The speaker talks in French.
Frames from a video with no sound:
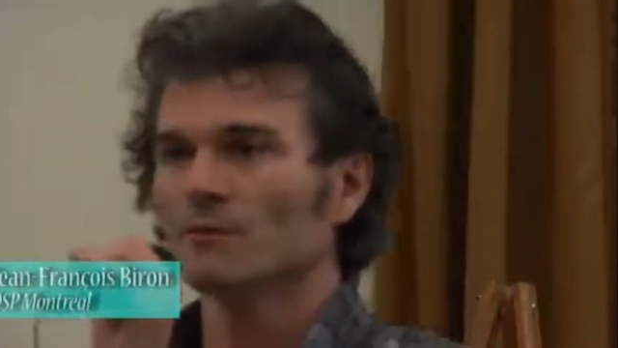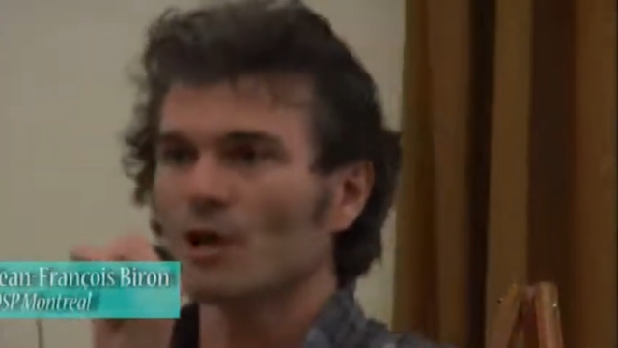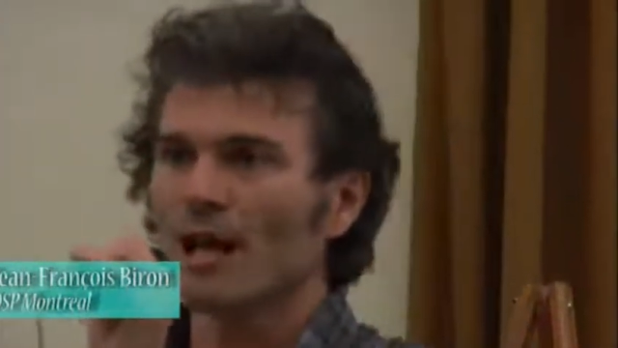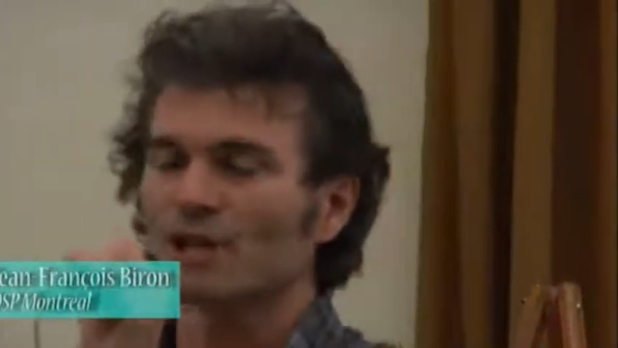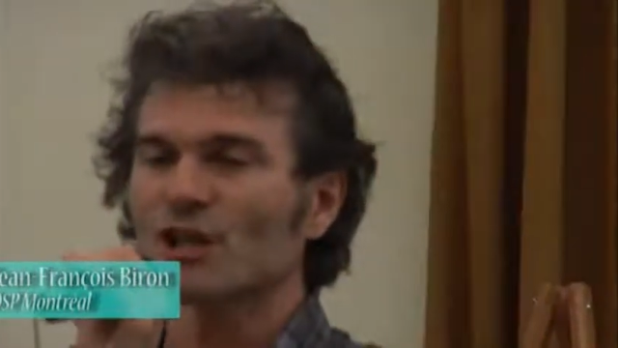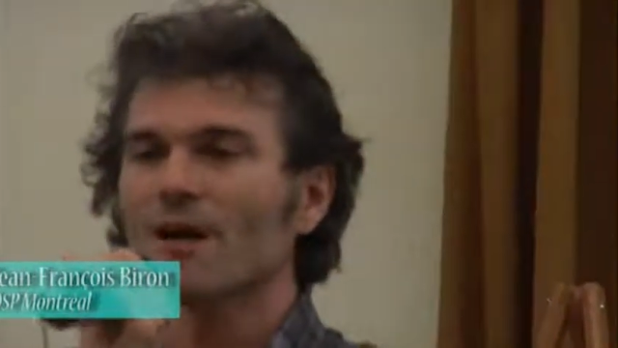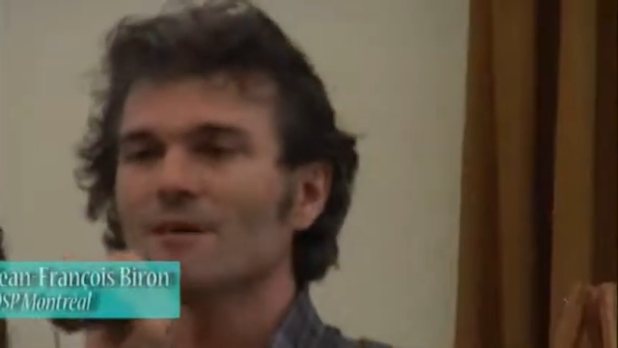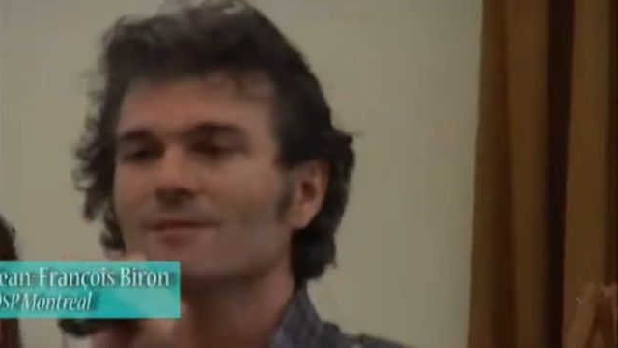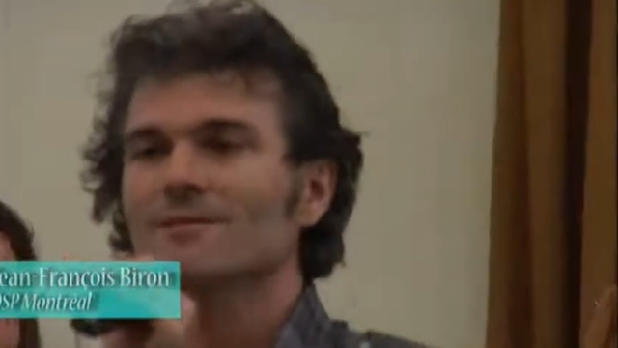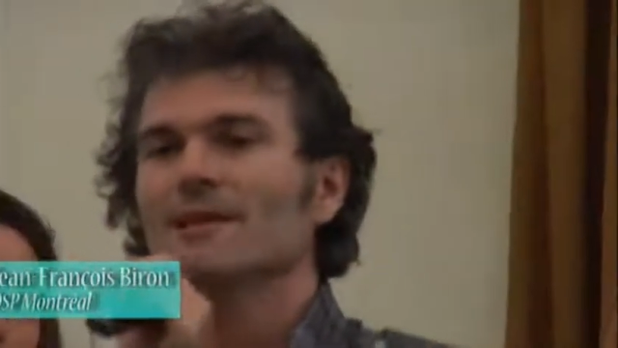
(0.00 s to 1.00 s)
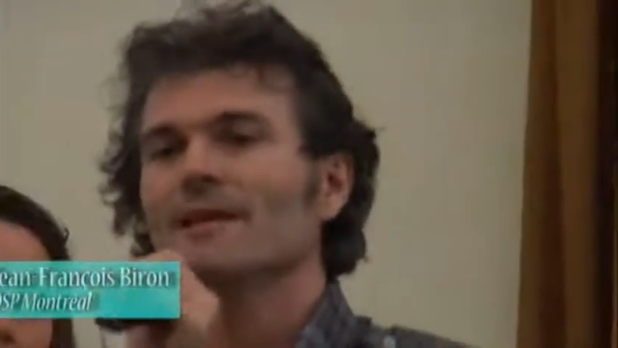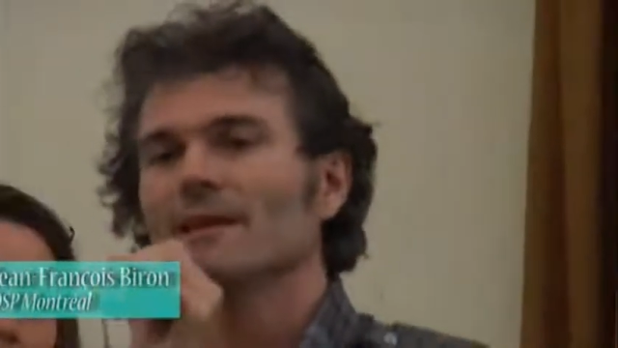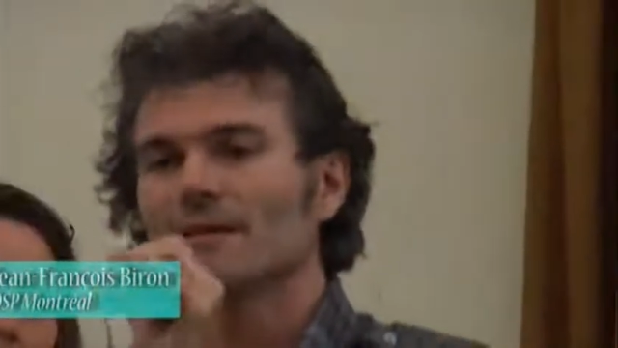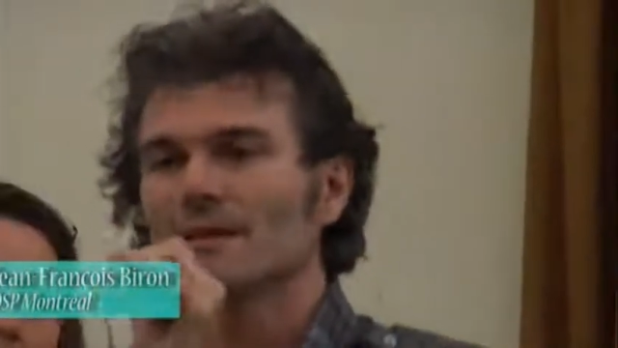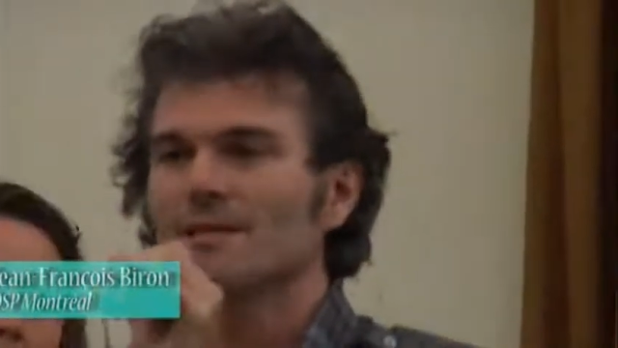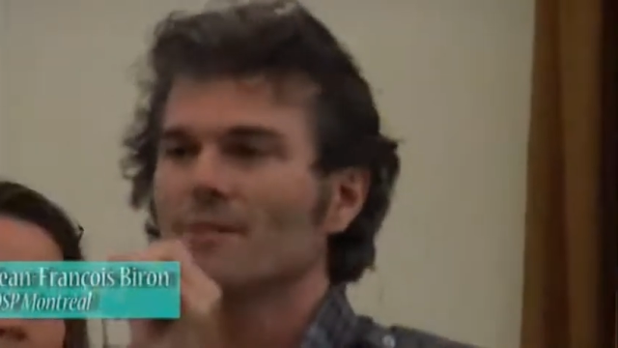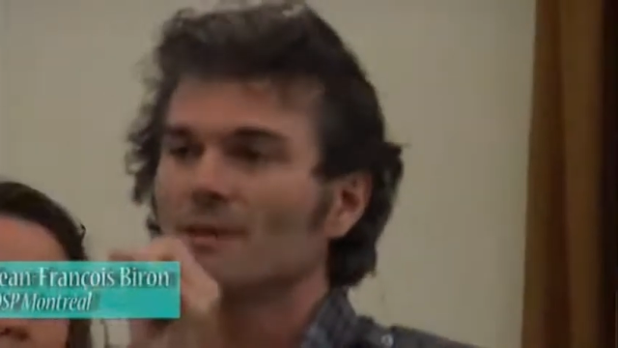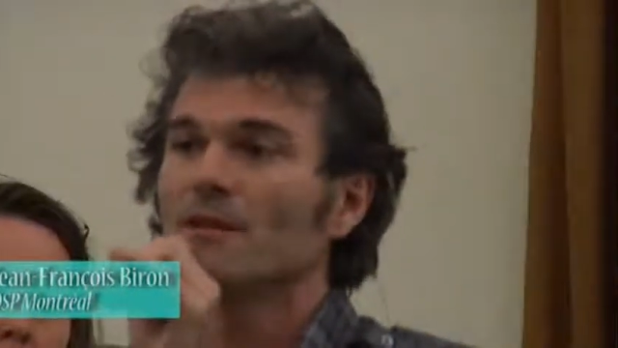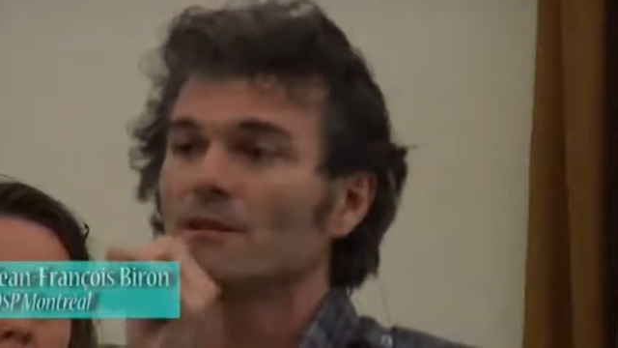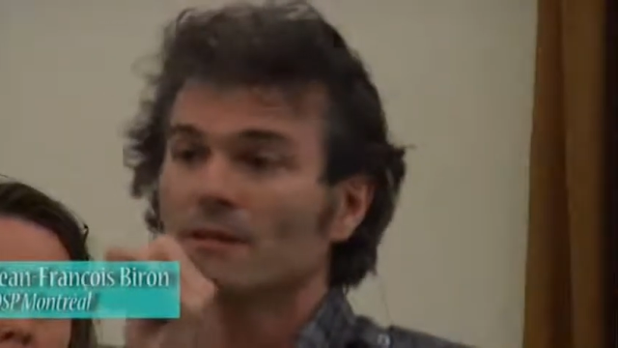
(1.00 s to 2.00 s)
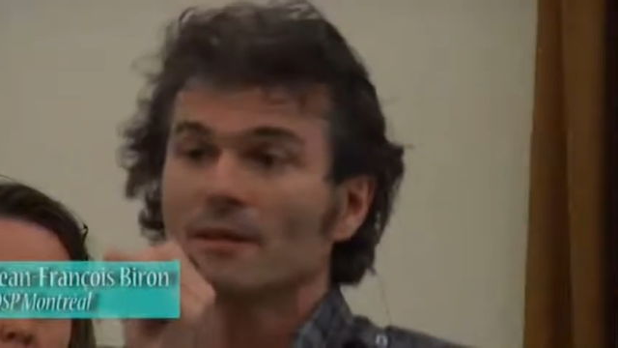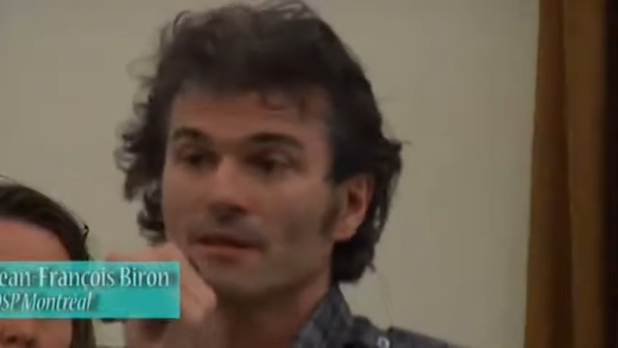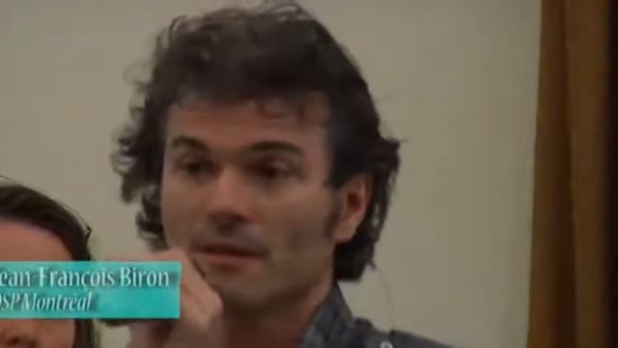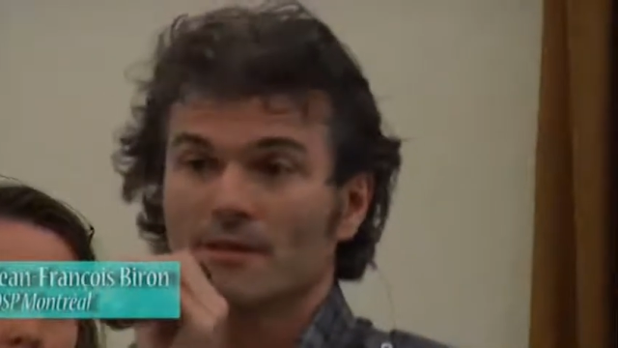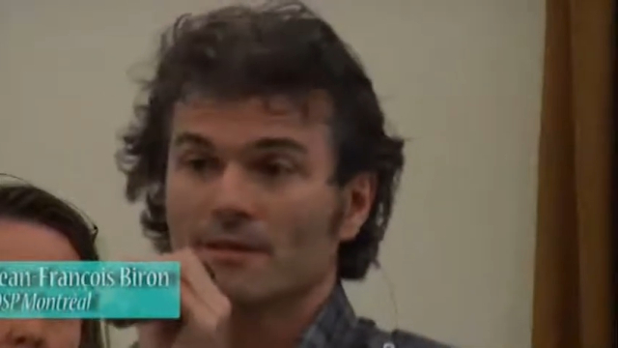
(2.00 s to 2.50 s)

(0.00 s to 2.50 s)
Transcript: de la chance et des habiletés,